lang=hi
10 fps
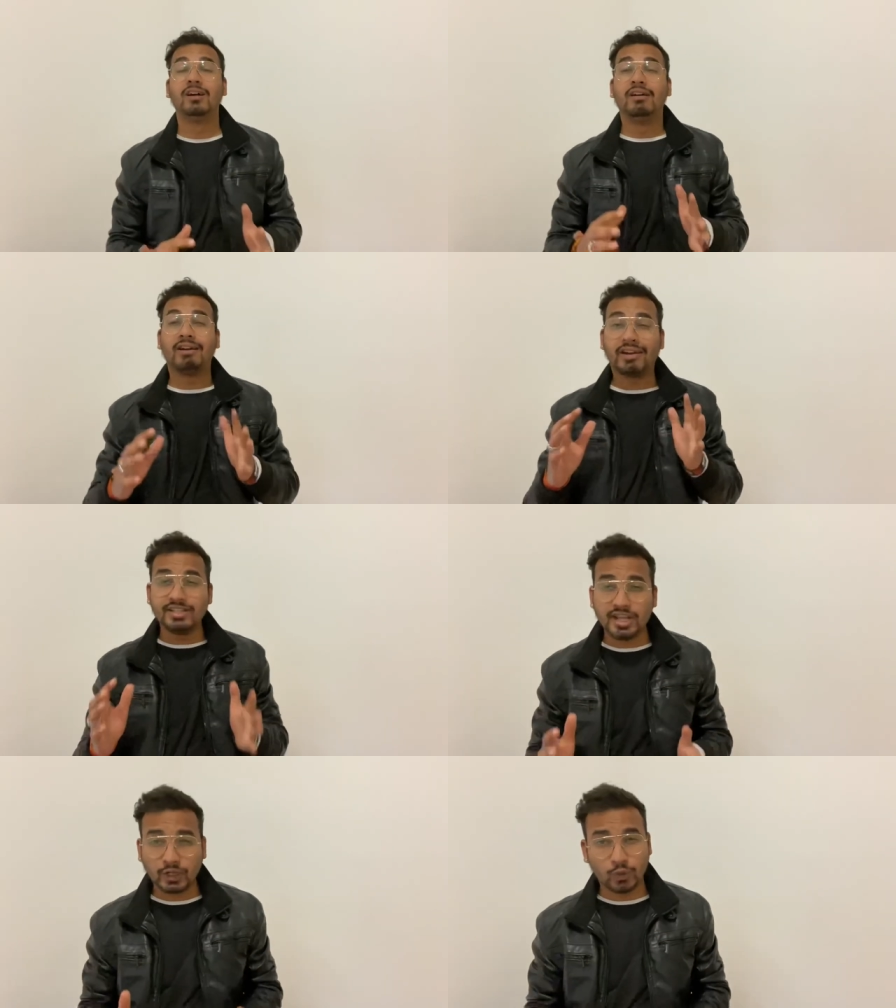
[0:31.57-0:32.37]

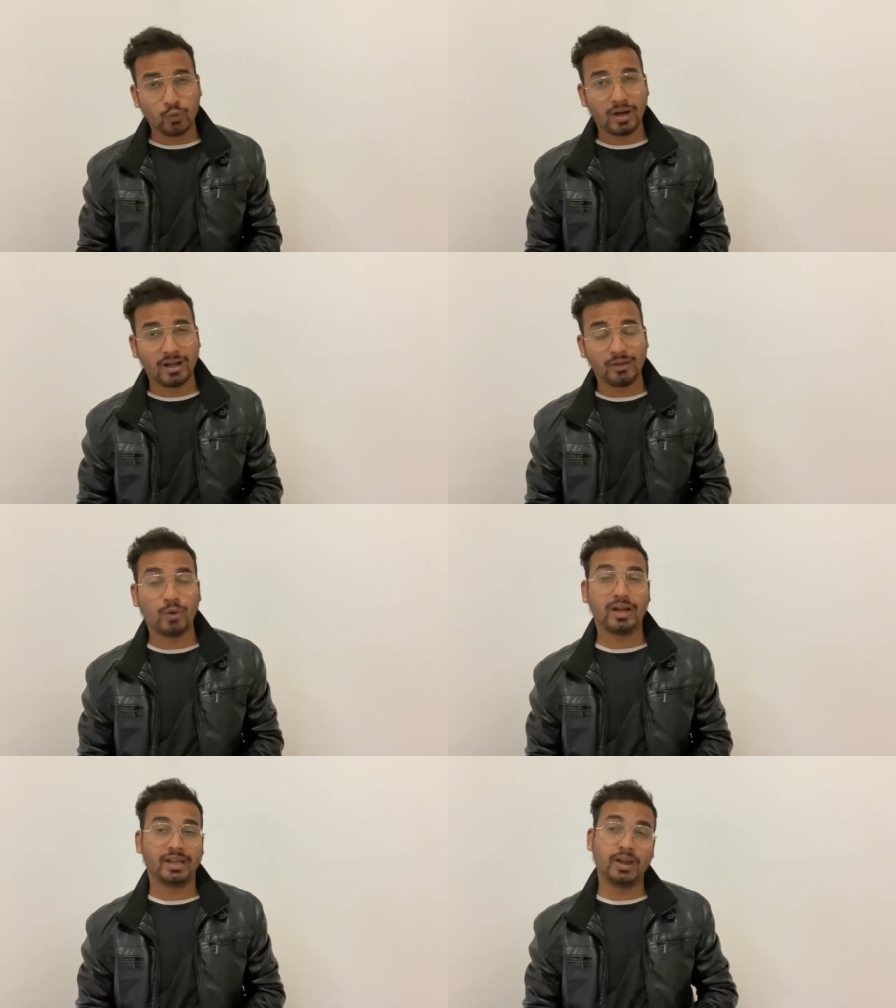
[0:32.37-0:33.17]
रिजेक्ट हुआ है
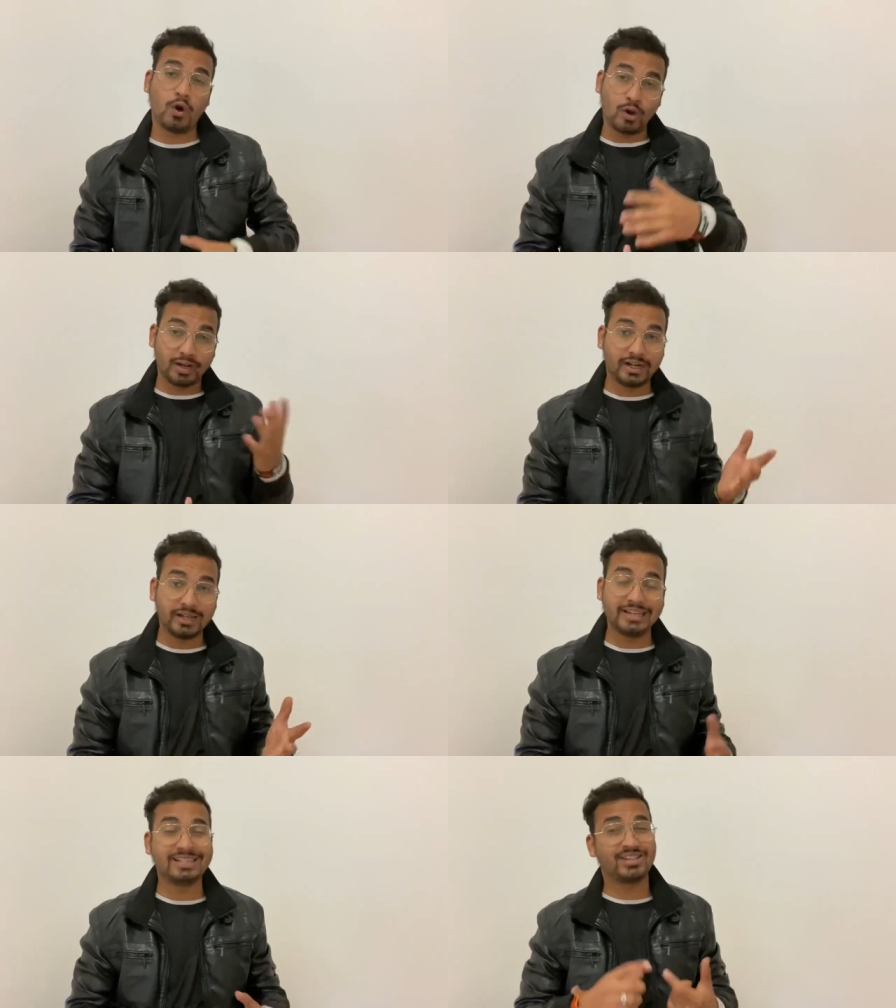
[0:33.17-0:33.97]
हुआ है ऑलरेडी
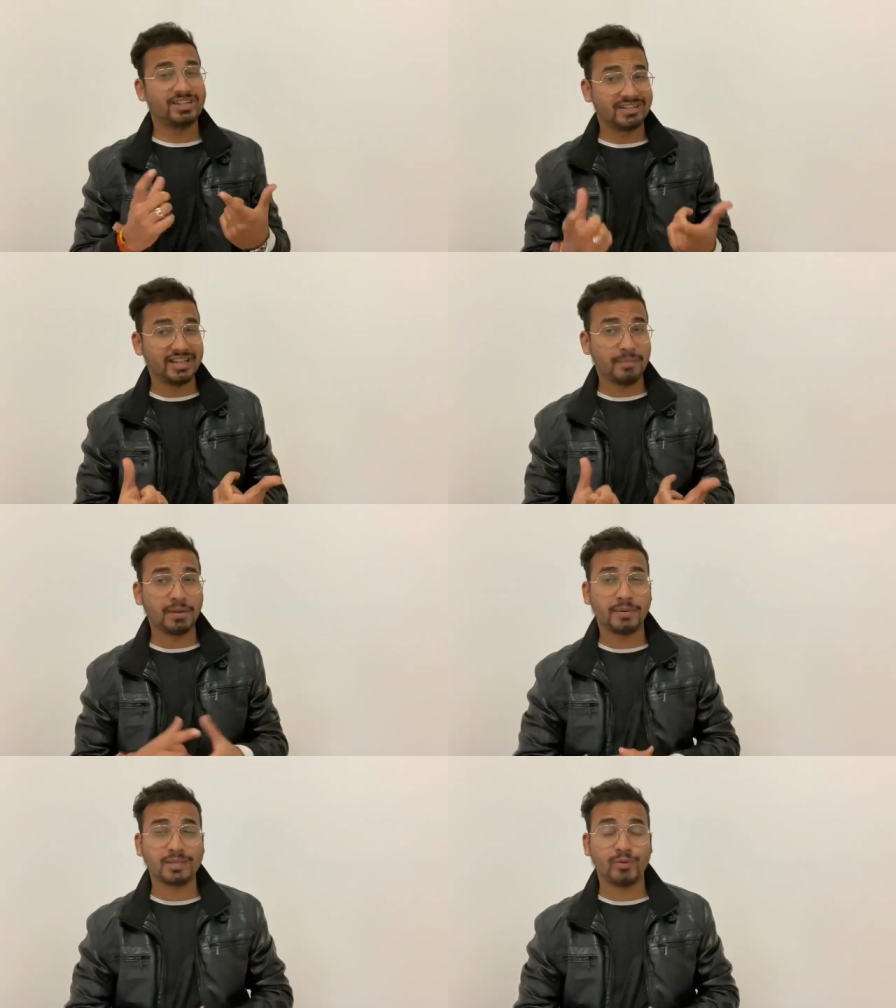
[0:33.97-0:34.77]
रिजेक्शन से आपके
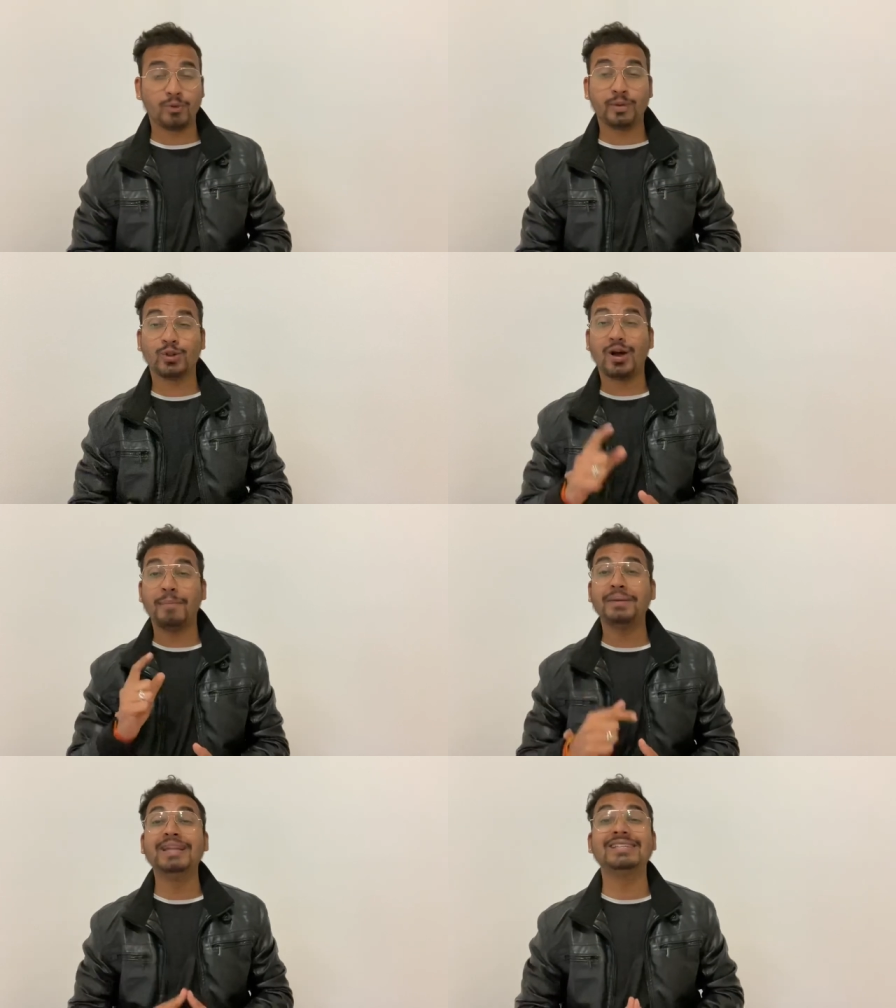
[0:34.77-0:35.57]
पासपोर्ट पे तो
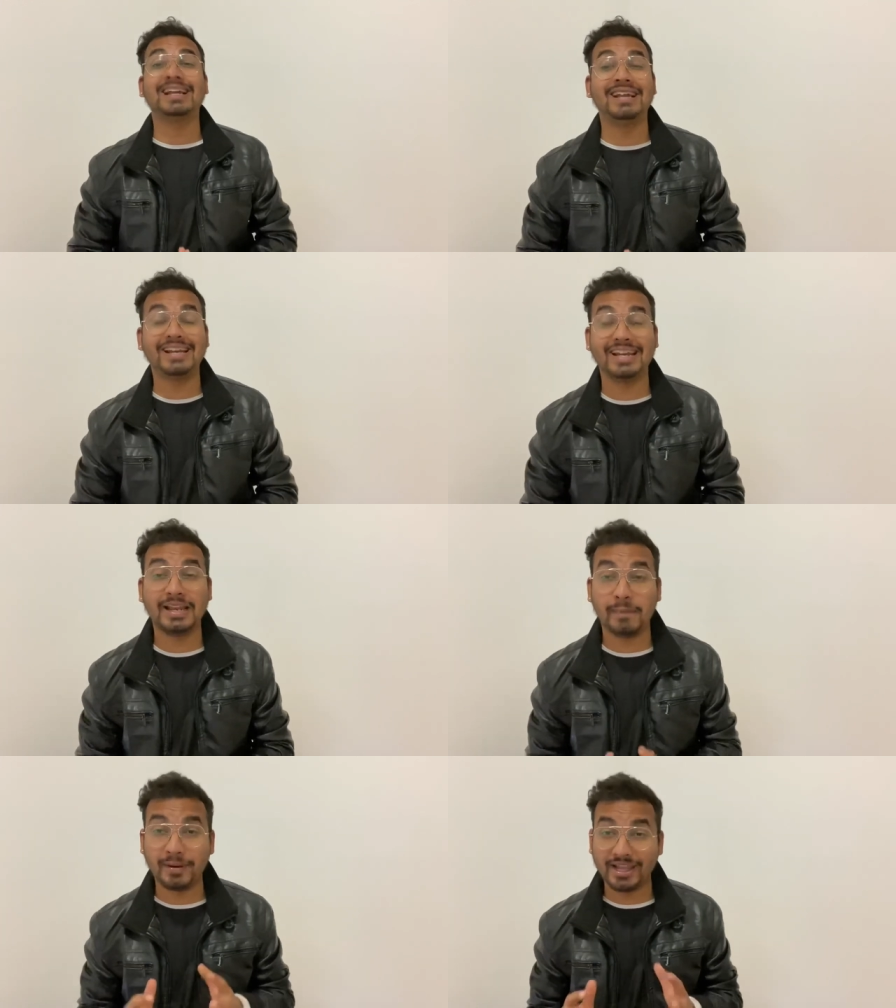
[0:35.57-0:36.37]
आप इस कंट्री के
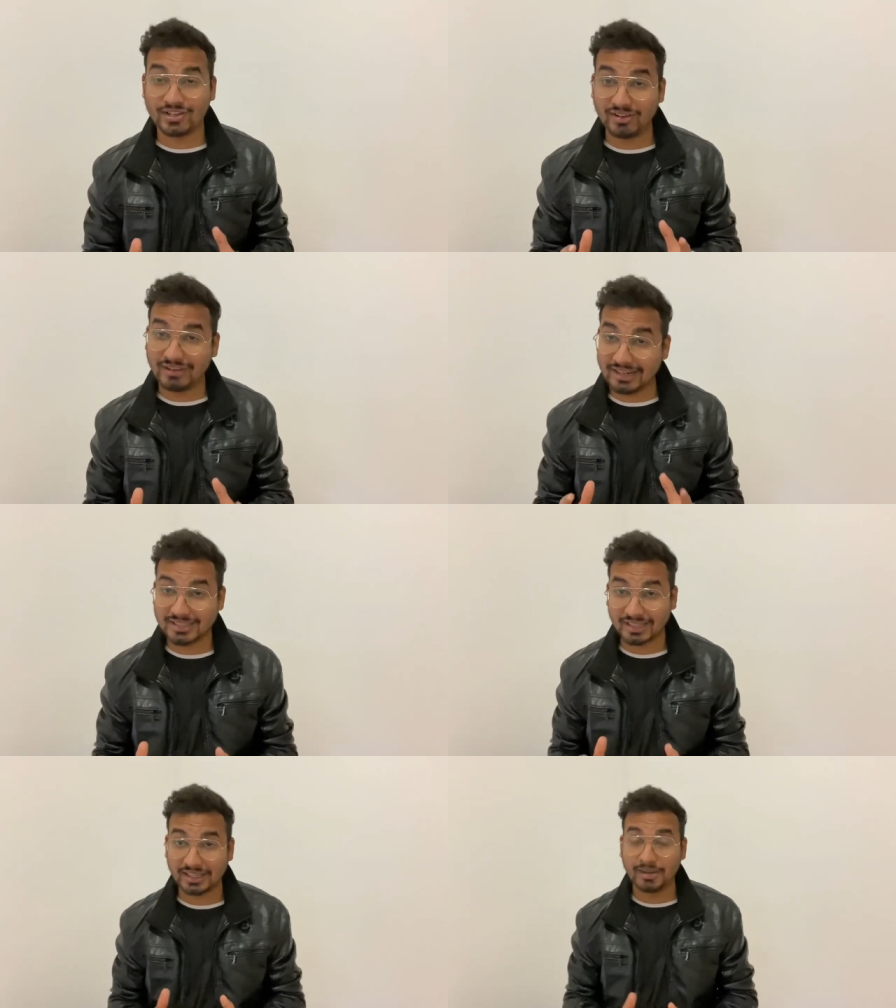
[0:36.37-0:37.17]
लिए एप्लीकेशन कर
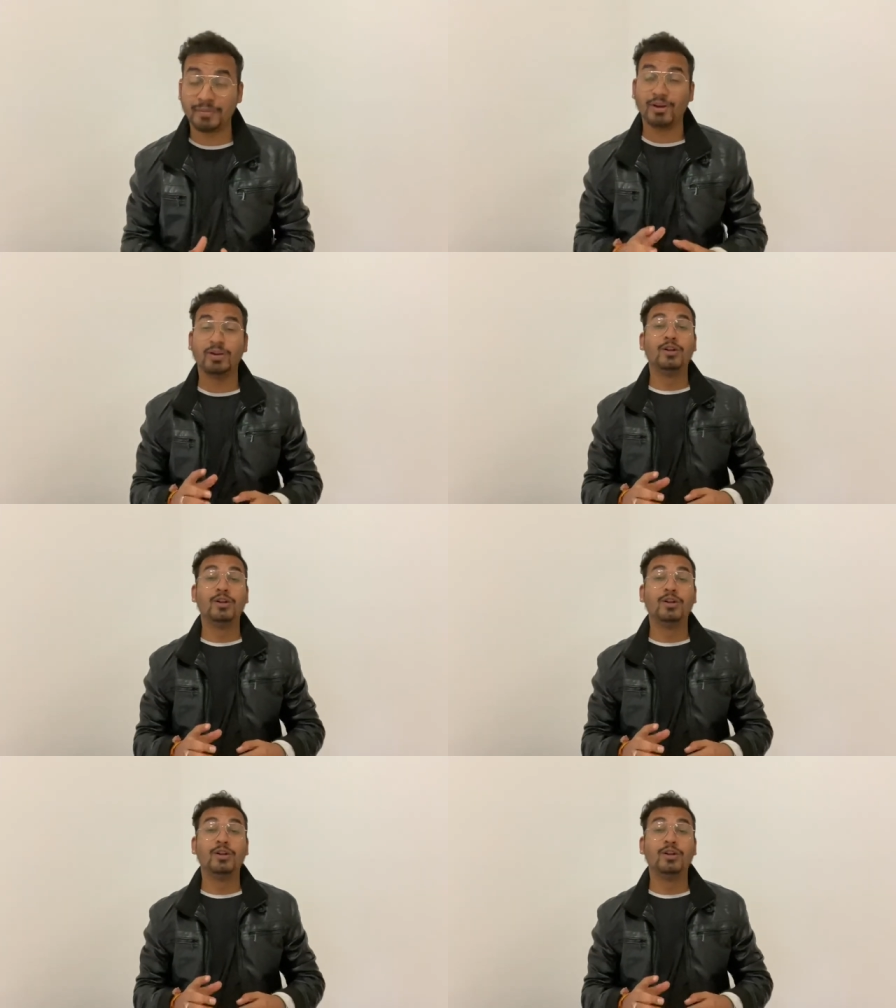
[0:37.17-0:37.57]
सकते हैं